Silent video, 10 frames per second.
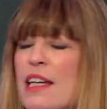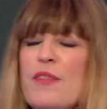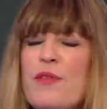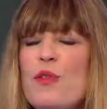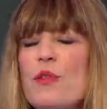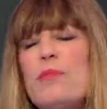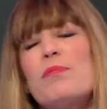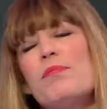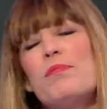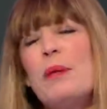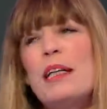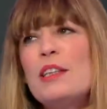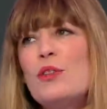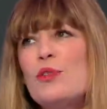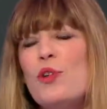faut parler
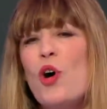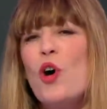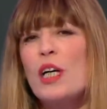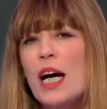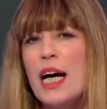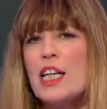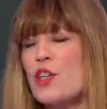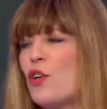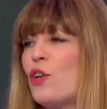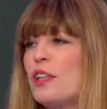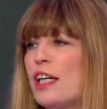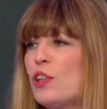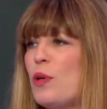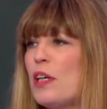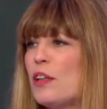de, leur ancrage dans leur
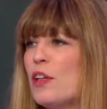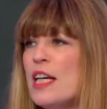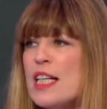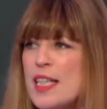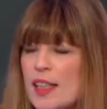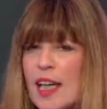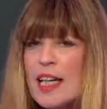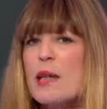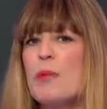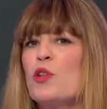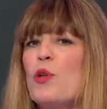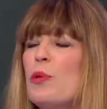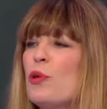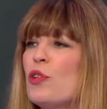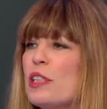territoire, que c'est très important
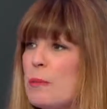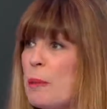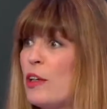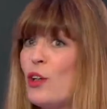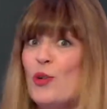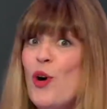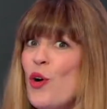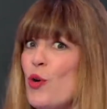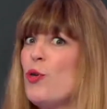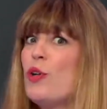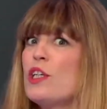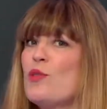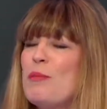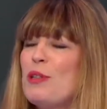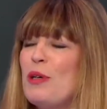pour eux dans cette période où, eux qui sont
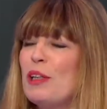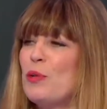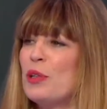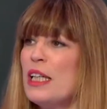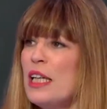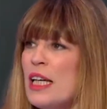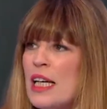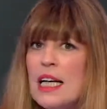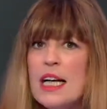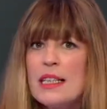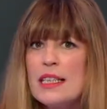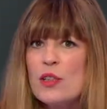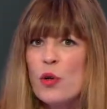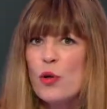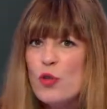habitués à tourner, mm. là, ils
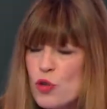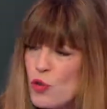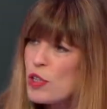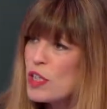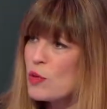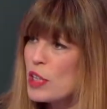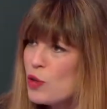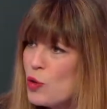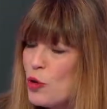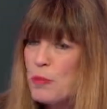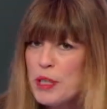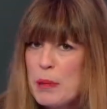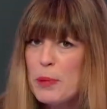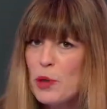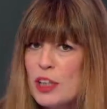se ressourcent, ils ont les deux pieds
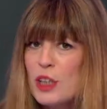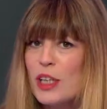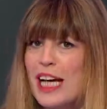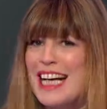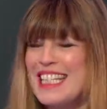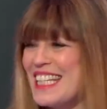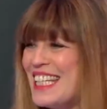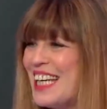plantés dans les racines